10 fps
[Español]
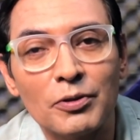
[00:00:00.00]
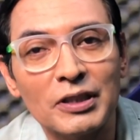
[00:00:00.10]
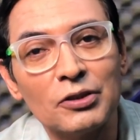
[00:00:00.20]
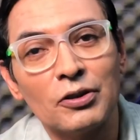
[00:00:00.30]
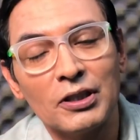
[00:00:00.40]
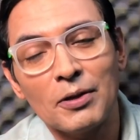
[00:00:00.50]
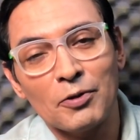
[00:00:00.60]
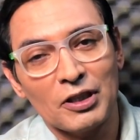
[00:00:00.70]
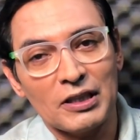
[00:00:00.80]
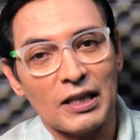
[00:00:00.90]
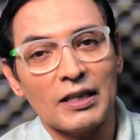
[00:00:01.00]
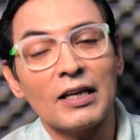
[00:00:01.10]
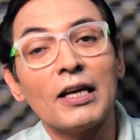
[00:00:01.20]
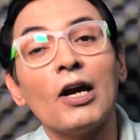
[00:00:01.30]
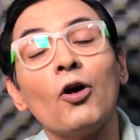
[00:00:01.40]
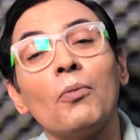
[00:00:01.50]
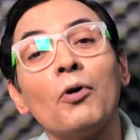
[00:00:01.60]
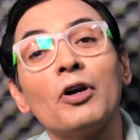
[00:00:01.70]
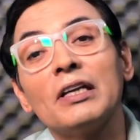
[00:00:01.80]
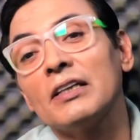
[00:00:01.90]
bonito día, bonita tarde o
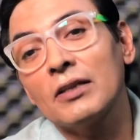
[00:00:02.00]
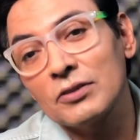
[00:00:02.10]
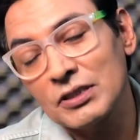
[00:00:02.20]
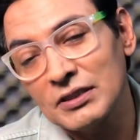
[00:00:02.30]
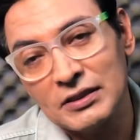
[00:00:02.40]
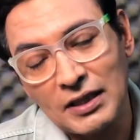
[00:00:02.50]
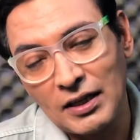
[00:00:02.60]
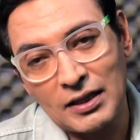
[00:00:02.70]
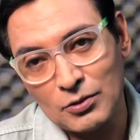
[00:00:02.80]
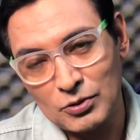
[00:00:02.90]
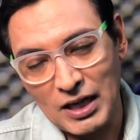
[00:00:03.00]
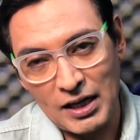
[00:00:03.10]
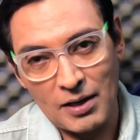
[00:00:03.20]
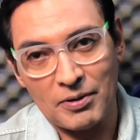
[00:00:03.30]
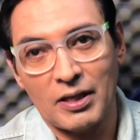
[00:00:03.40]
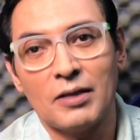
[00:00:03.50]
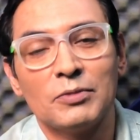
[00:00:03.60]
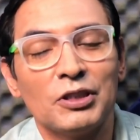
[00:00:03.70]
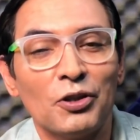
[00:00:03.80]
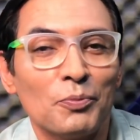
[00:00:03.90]
bonita noche si están en Australia, ¿verdad?
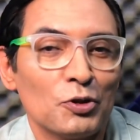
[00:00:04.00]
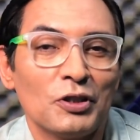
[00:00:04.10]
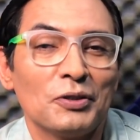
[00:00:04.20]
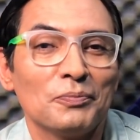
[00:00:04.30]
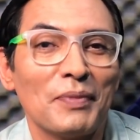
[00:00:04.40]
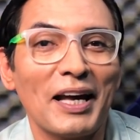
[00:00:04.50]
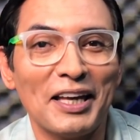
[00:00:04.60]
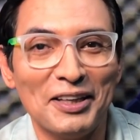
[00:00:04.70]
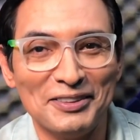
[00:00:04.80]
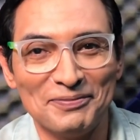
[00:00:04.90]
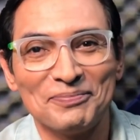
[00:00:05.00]
si no, pues, ¿para qué?